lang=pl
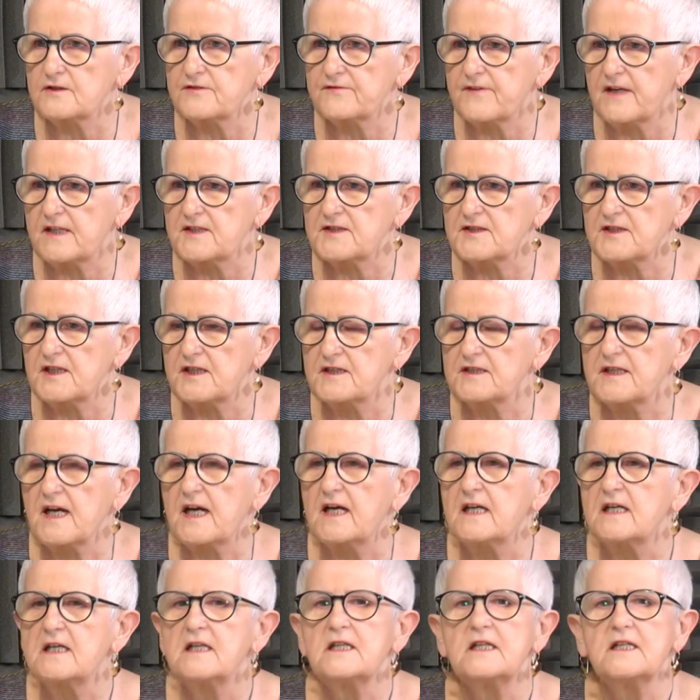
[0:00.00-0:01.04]

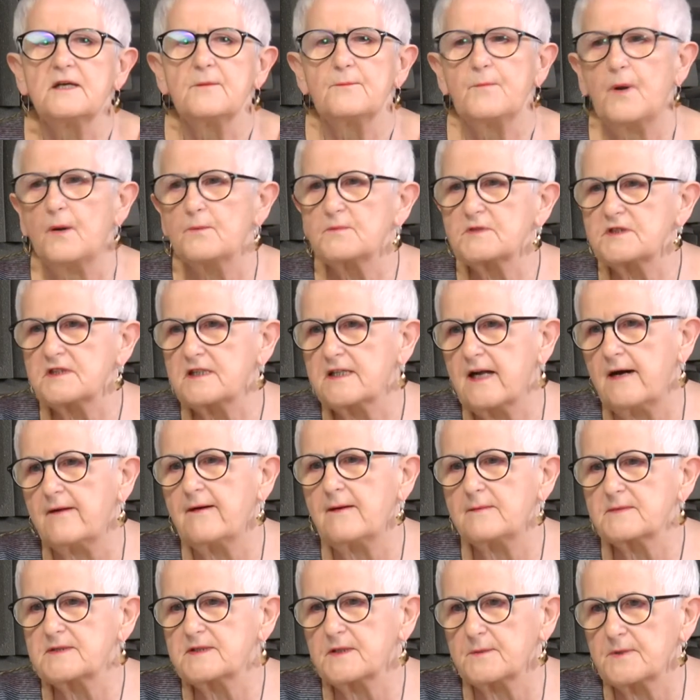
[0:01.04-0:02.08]
doświadczenia
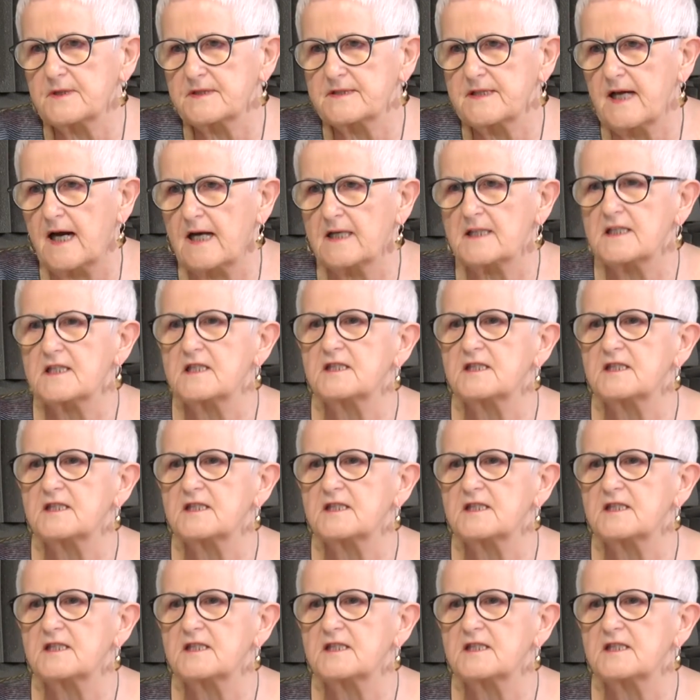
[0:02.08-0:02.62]
pomyślałam sobie tak,